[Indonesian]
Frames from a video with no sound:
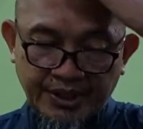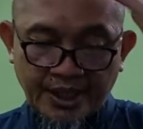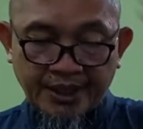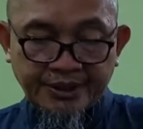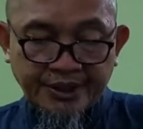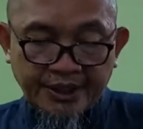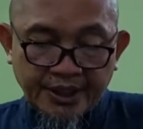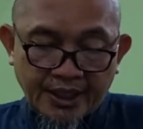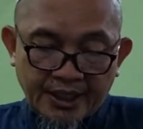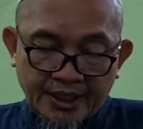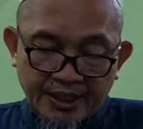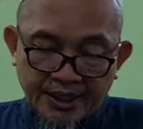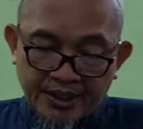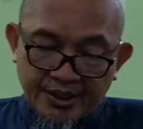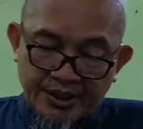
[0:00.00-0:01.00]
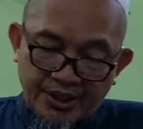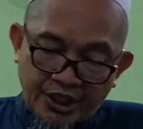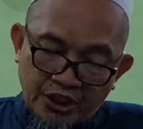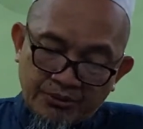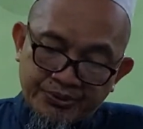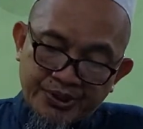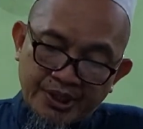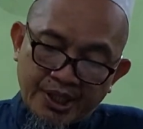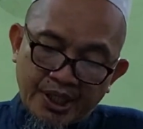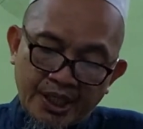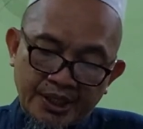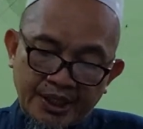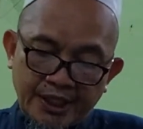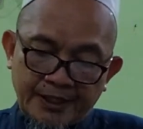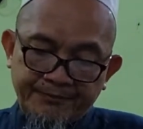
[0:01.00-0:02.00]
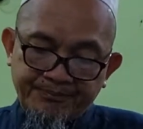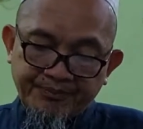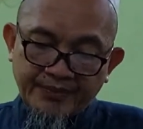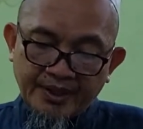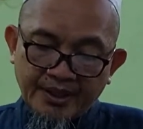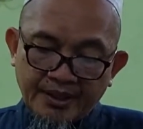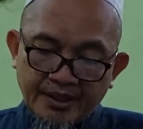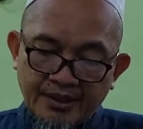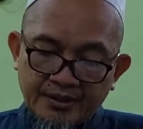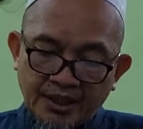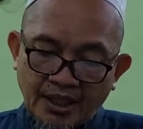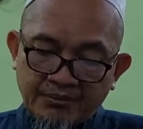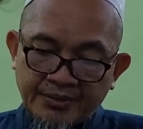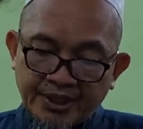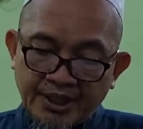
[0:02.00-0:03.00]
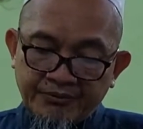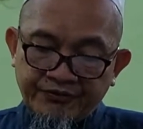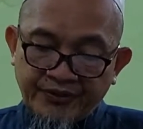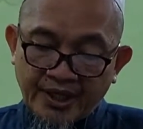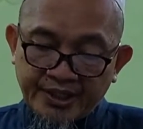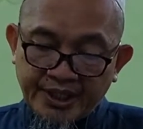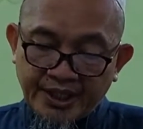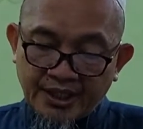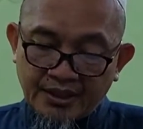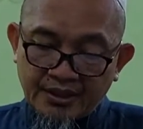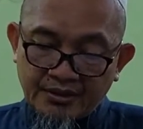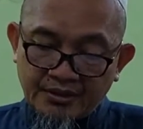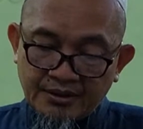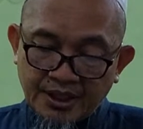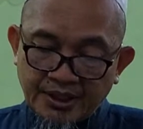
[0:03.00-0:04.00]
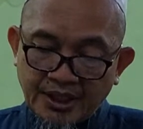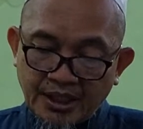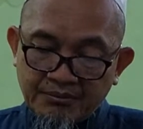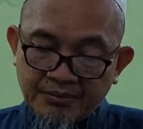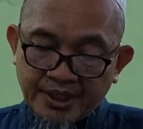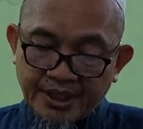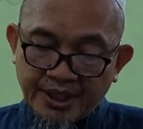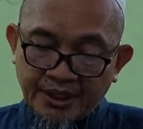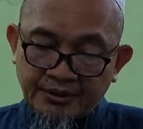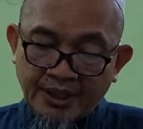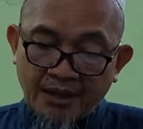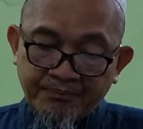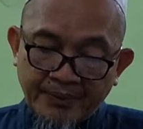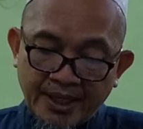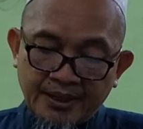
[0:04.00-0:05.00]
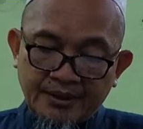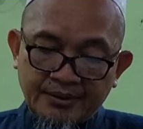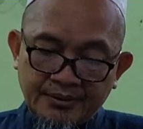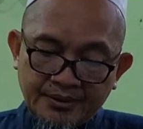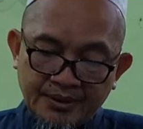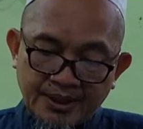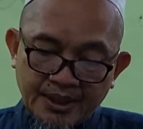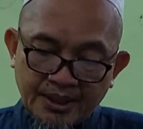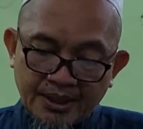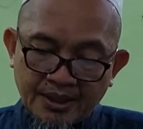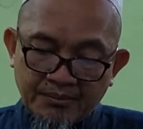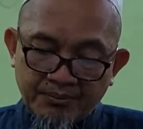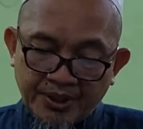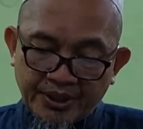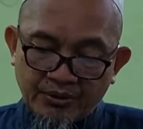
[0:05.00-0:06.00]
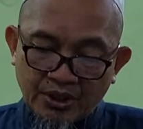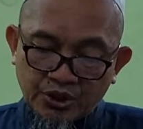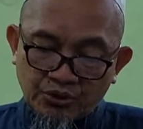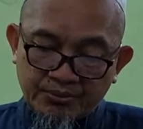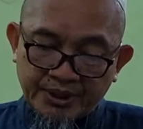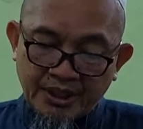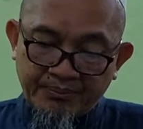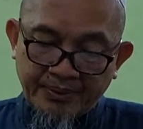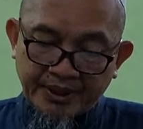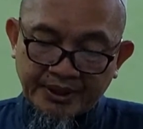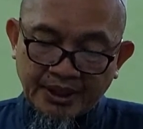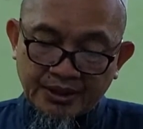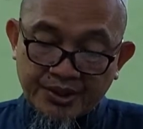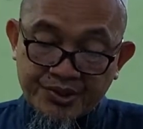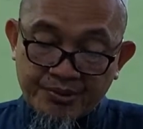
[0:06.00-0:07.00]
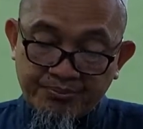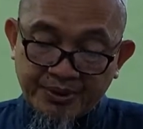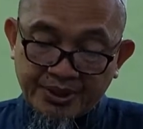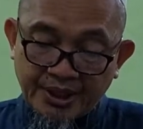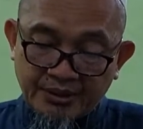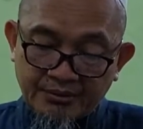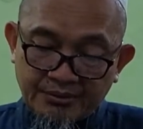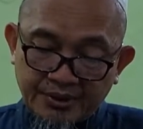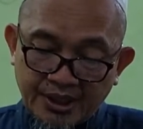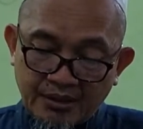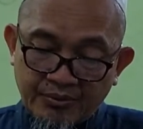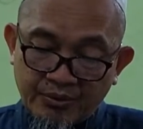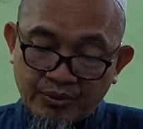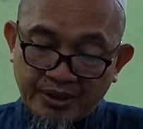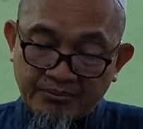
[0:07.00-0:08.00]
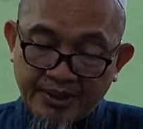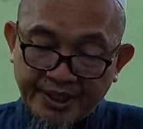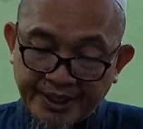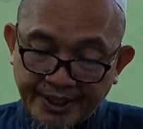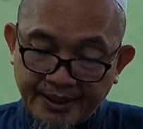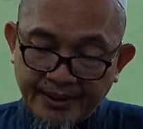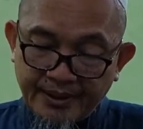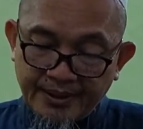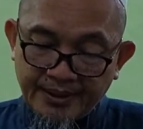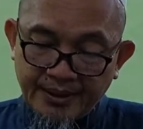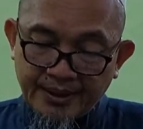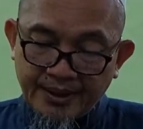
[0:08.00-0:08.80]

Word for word: Yang ketiga, hidup sederhana, dalam keadaan fakir dan dalam keadaan lapang. Pada waktu mendapatkan kesempitan tidak berbuat bakhil